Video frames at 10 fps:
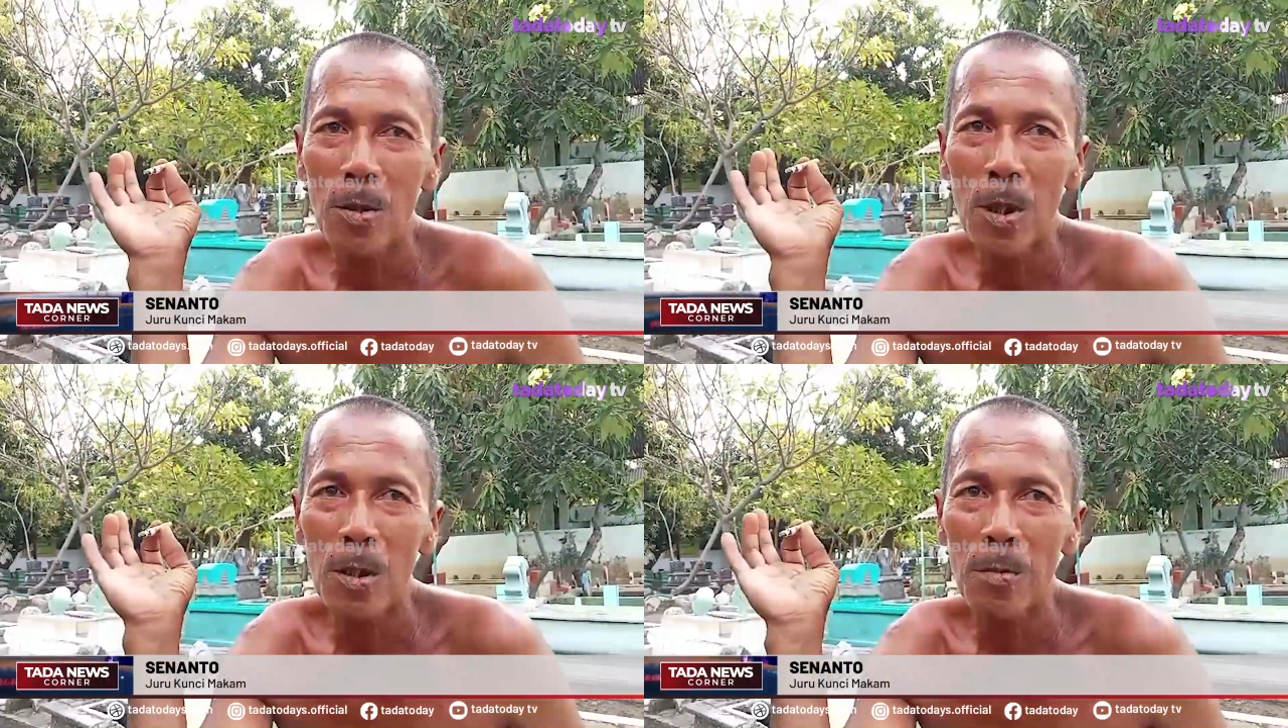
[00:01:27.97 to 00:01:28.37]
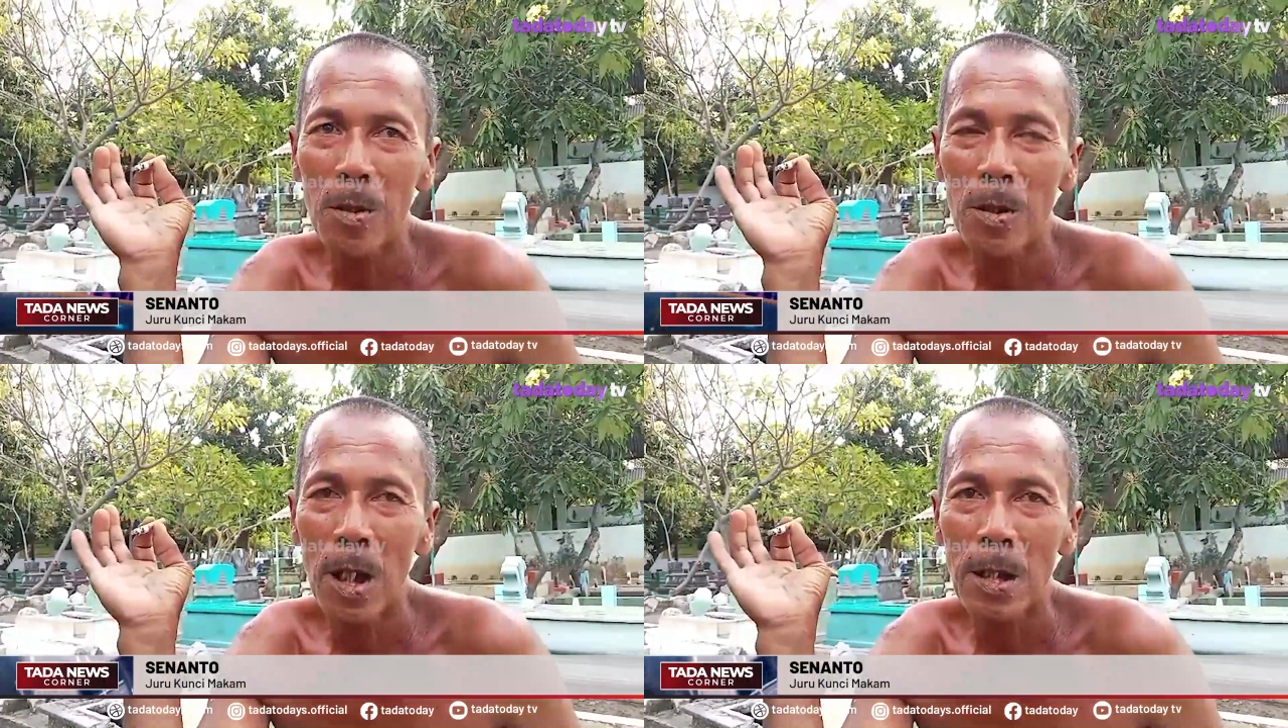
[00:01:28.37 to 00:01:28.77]
Terus
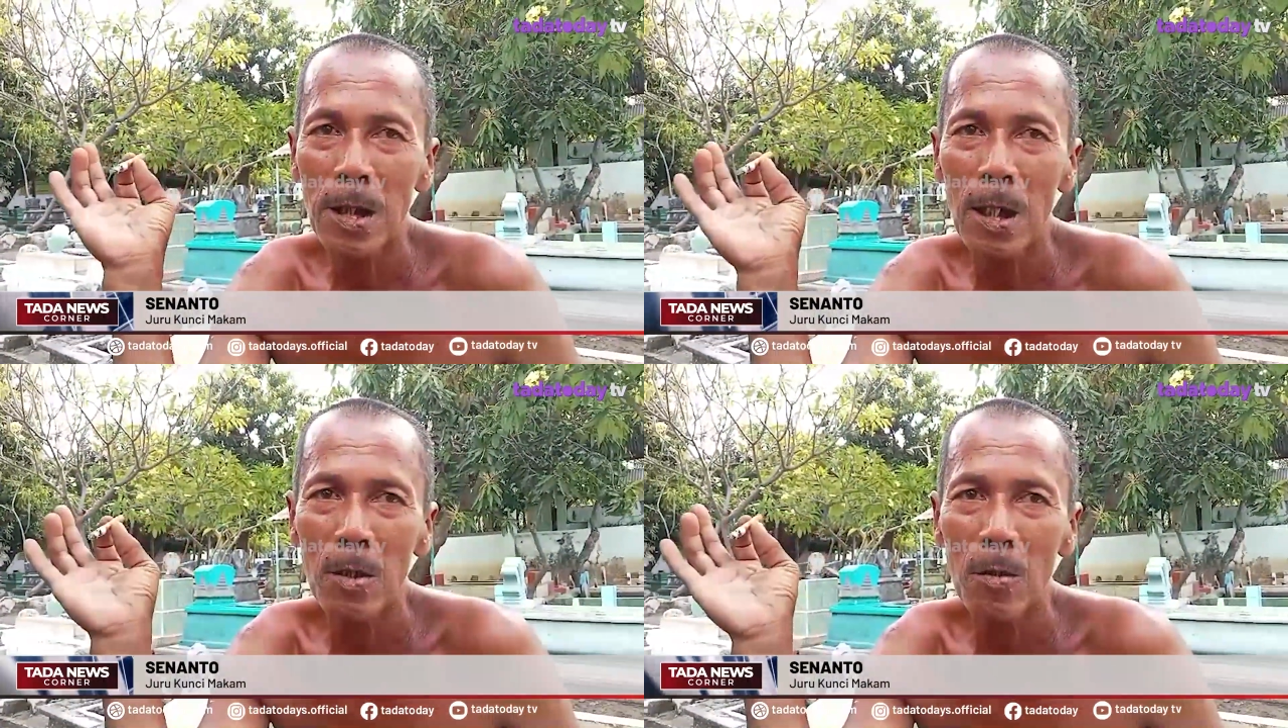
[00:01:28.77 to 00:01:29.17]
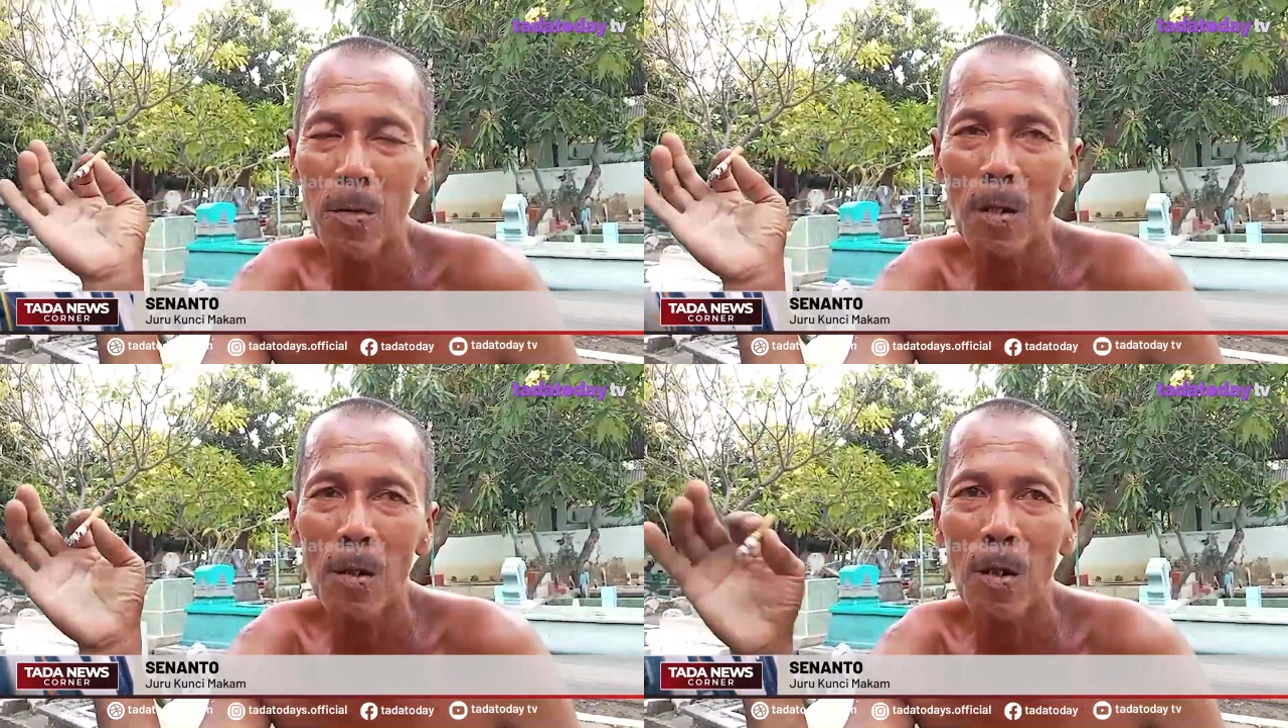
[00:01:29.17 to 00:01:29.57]
dasar tuh
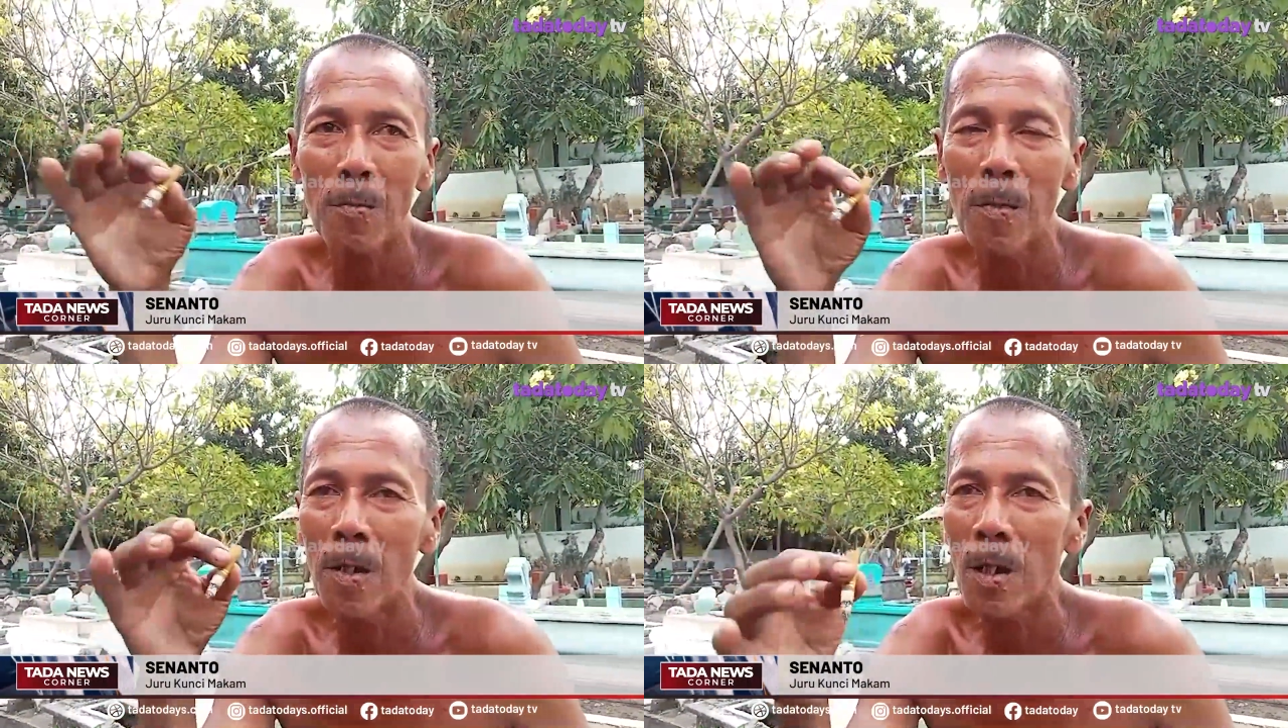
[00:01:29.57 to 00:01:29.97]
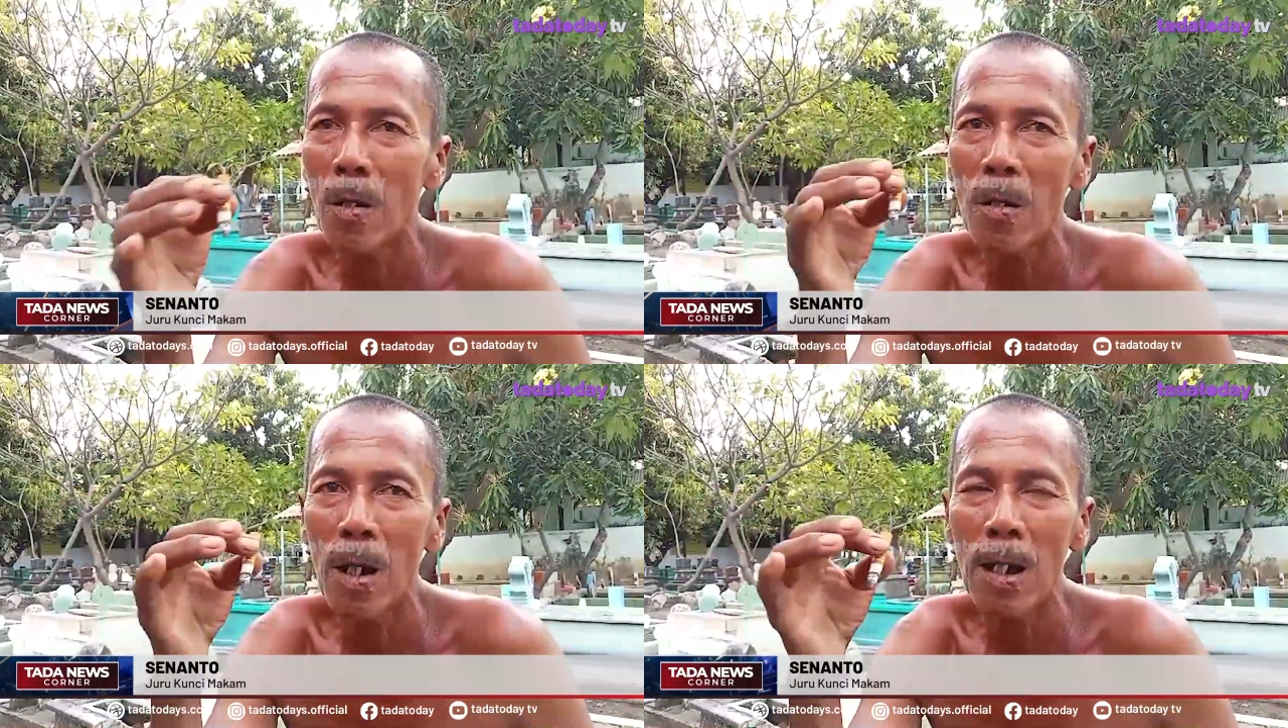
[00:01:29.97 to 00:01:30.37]
mau ngop
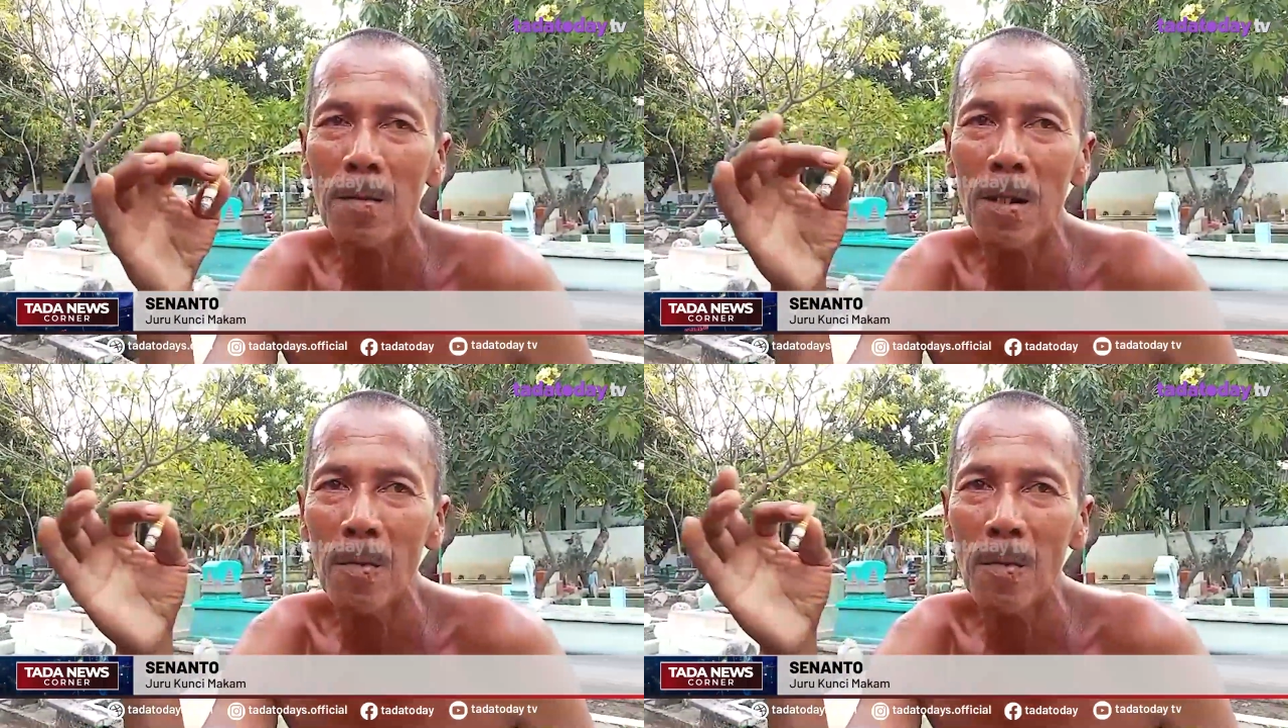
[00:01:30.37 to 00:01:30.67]
rokokan,